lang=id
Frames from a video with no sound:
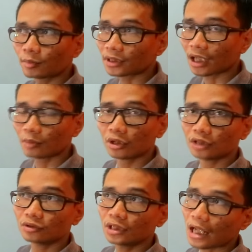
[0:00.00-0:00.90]
pertengahan
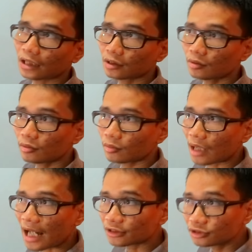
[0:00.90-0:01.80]
bulan Juni atau
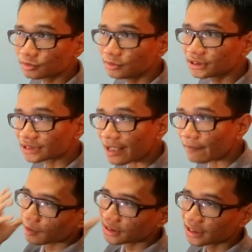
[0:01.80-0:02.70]
Asus
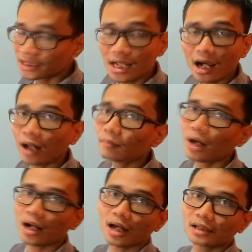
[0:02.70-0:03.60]
bisa menyediakan
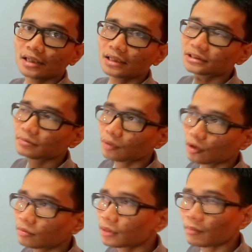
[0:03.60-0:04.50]
barangnya
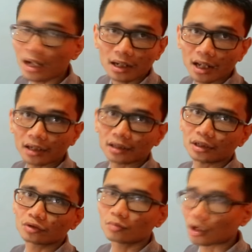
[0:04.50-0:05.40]
sebelum lebaran.
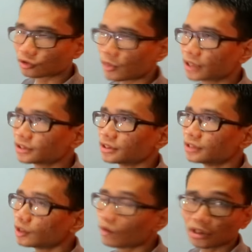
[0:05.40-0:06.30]
Itu bagus banget sih.
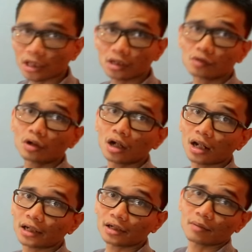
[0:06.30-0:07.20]
Jadi uang THR gue
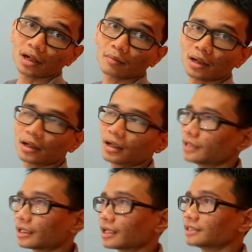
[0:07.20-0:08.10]
nggak lari kemana-mana
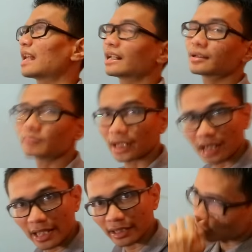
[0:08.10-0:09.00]
dan nggak lari ke
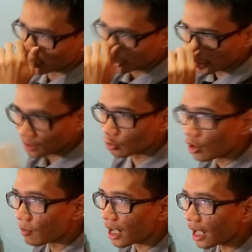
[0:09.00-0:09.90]
brand lain. So, di sini
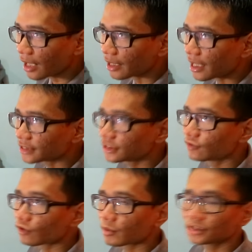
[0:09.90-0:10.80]
gue bakalan kasih
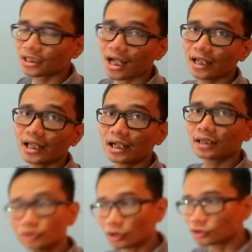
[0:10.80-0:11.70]
informasi ke
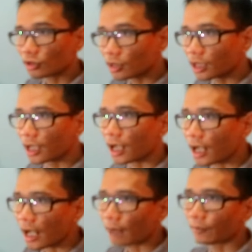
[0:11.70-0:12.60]
kalian cocok nggak
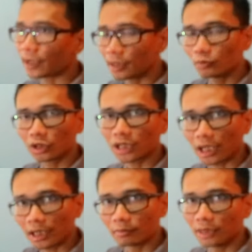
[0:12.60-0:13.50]
HP ini buat
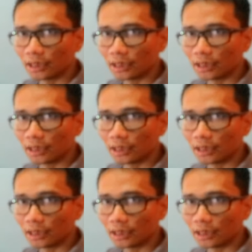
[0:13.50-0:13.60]
kalian